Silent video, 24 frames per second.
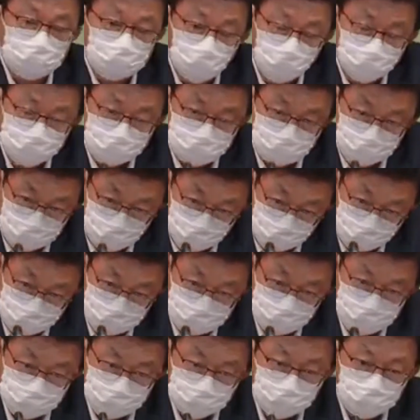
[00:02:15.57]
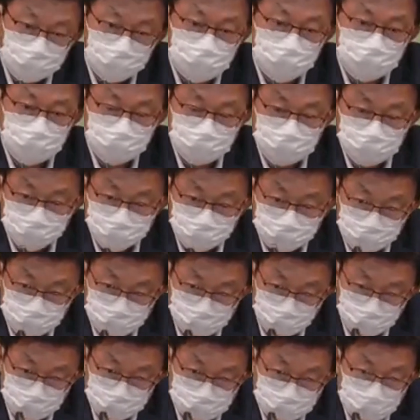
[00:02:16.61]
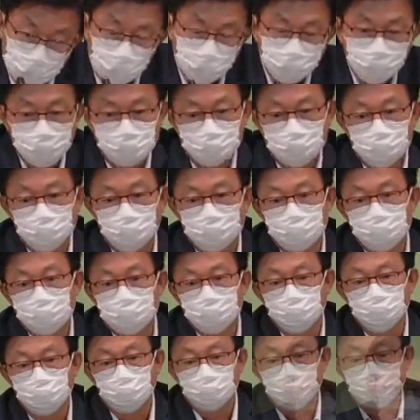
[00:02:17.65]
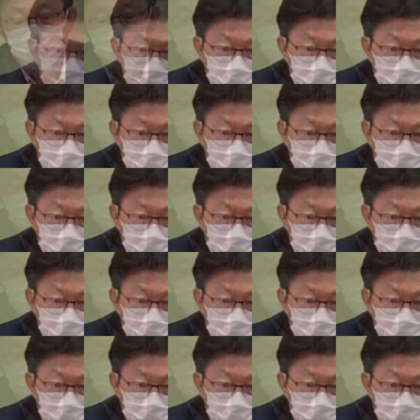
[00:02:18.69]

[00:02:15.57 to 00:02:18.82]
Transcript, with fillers: 抄袭 A 钱是属于一种诈骗的一种行为。